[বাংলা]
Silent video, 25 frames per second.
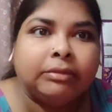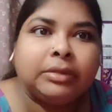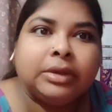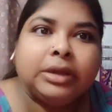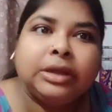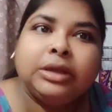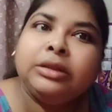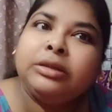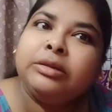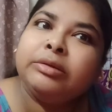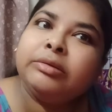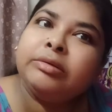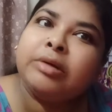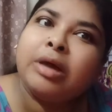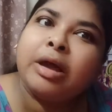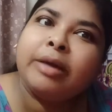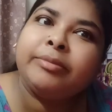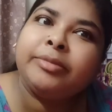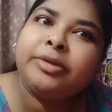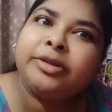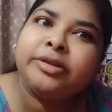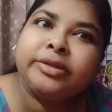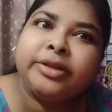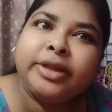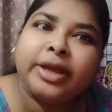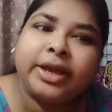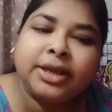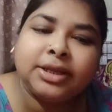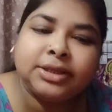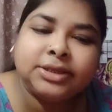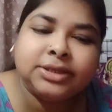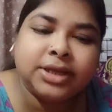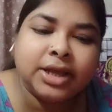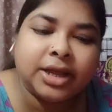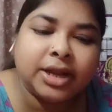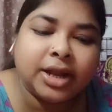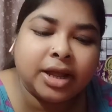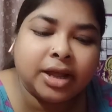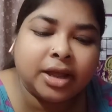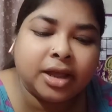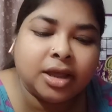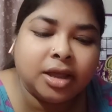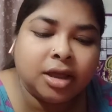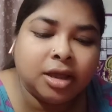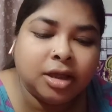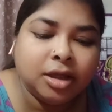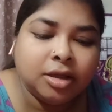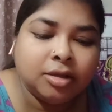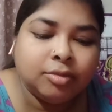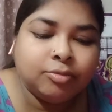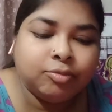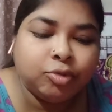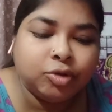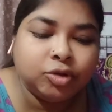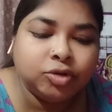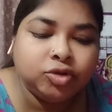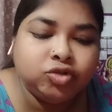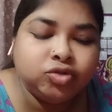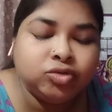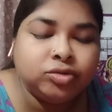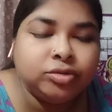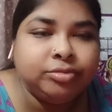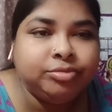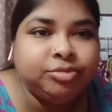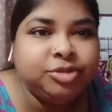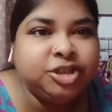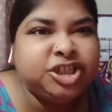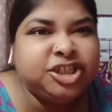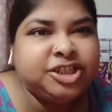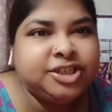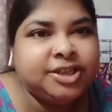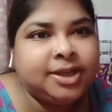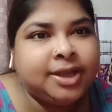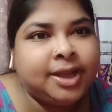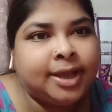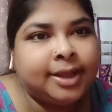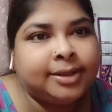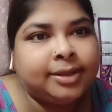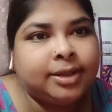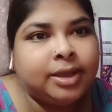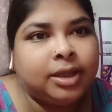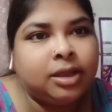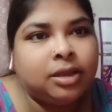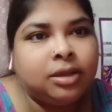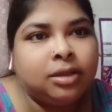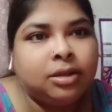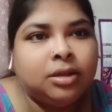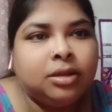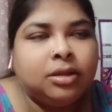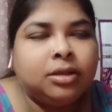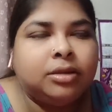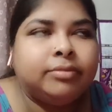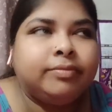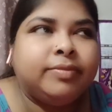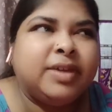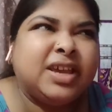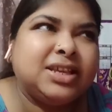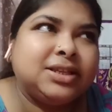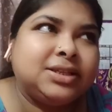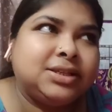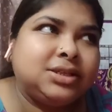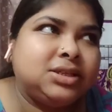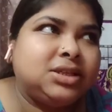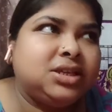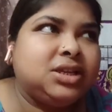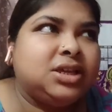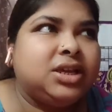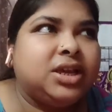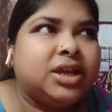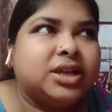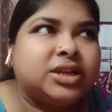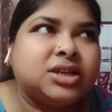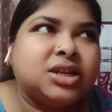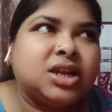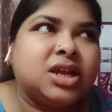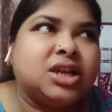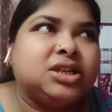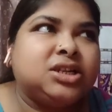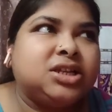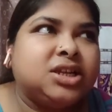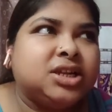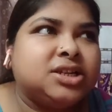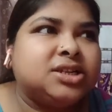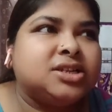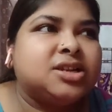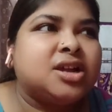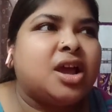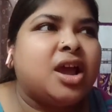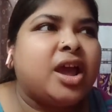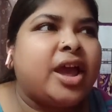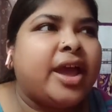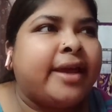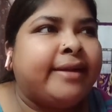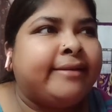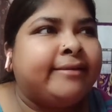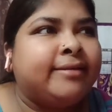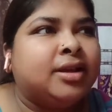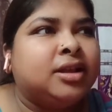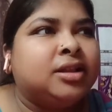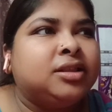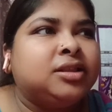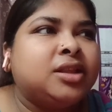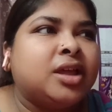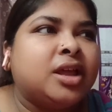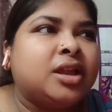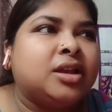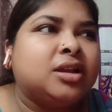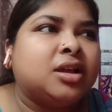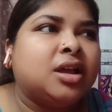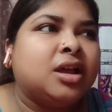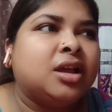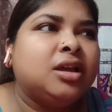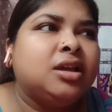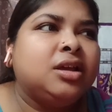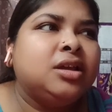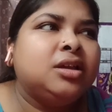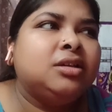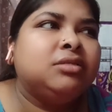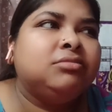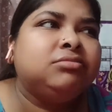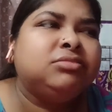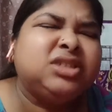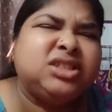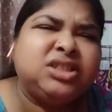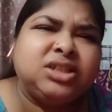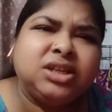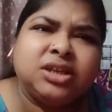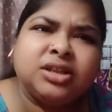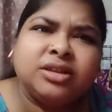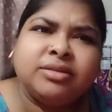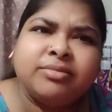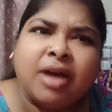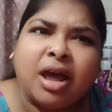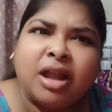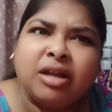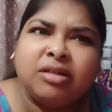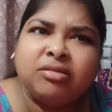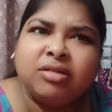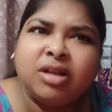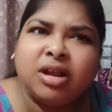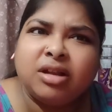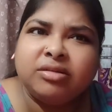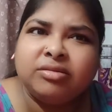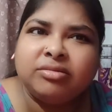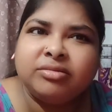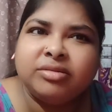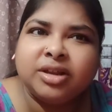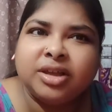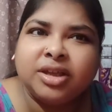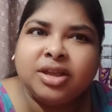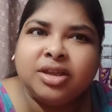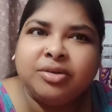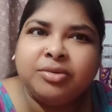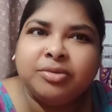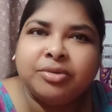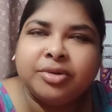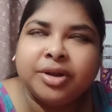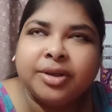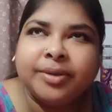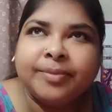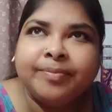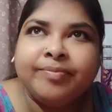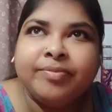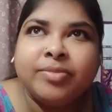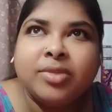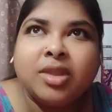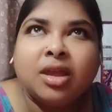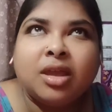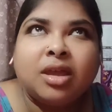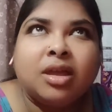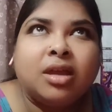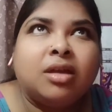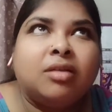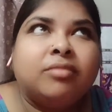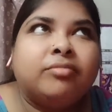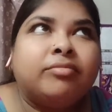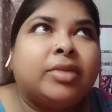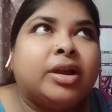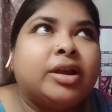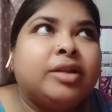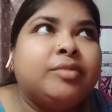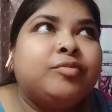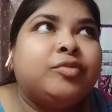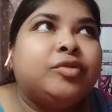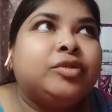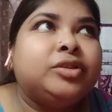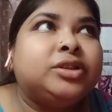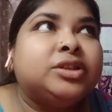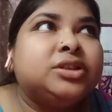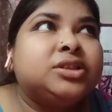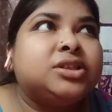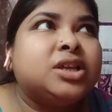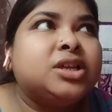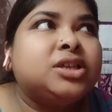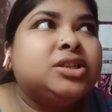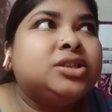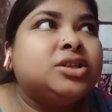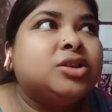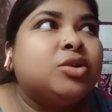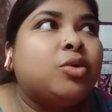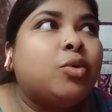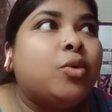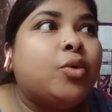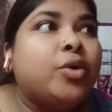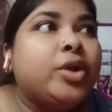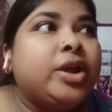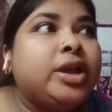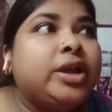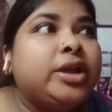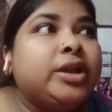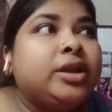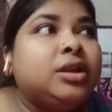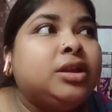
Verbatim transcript: কিন্তু আমি তো দেখেছি এর আগে প্রচুর মিষ্টি খেতে পেস্টি এটা সেটা হ্যানা ত্যানা মিষ্টি খেতে ভালো লাগলো না কি করে মানে বলতে চাইছে ওই